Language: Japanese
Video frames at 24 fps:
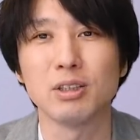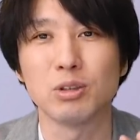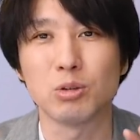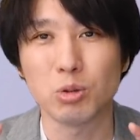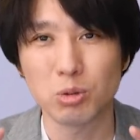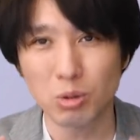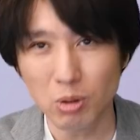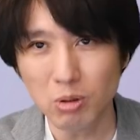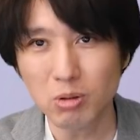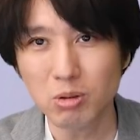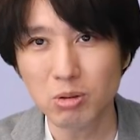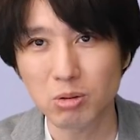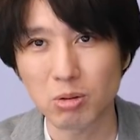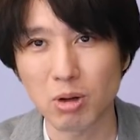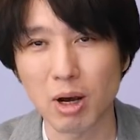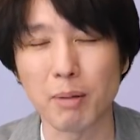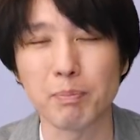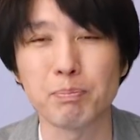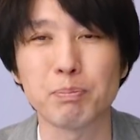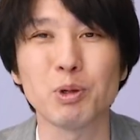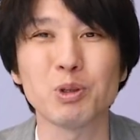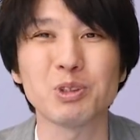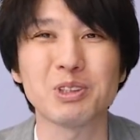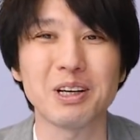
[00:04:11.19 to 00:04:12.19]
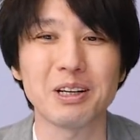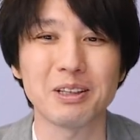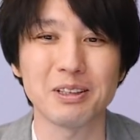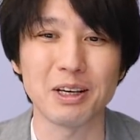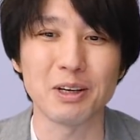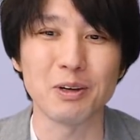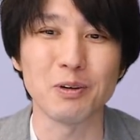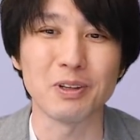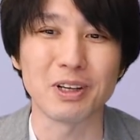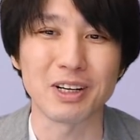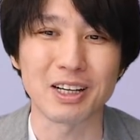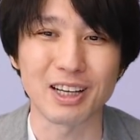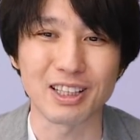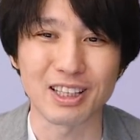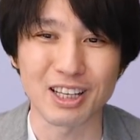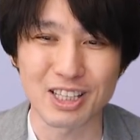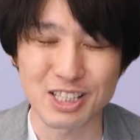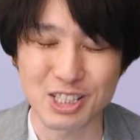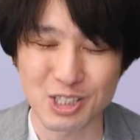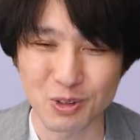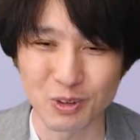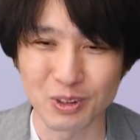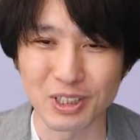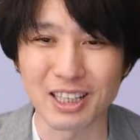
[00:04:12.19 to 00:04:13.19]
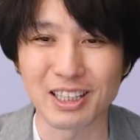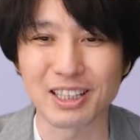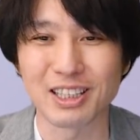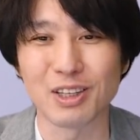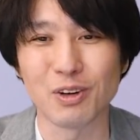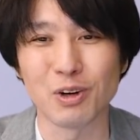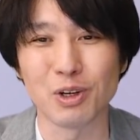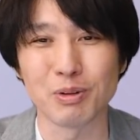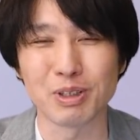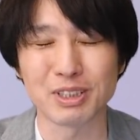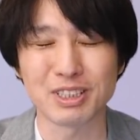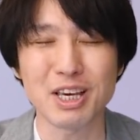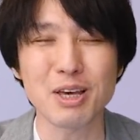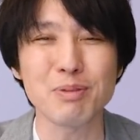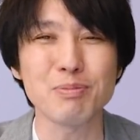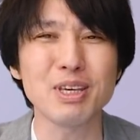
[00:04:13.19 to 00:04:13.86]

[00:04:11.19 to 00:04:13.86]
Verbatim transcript: ドドンと発表されたような形となっております。